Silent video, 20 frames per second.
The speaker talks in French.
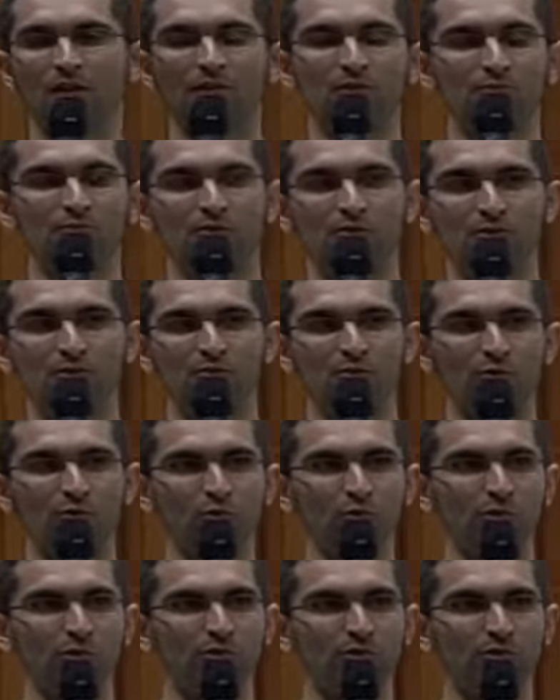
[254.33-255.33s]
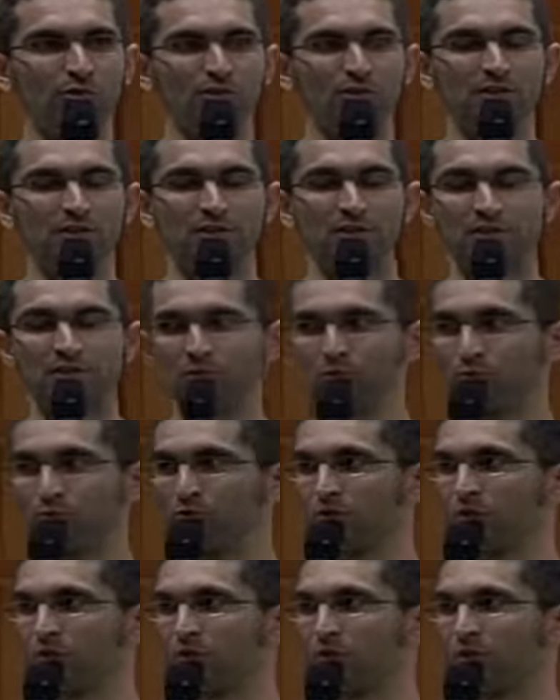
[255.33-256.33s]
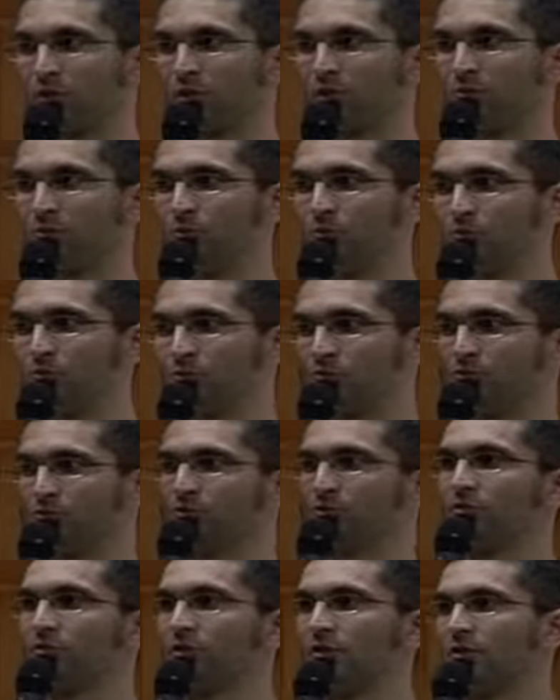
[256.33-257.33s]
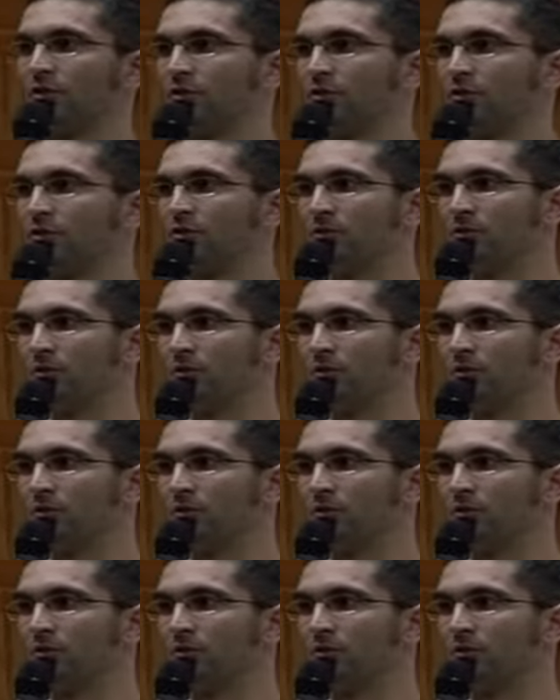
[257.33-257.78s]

Ça, c'est pour le point politique. Pour répondre à monsieur euh, au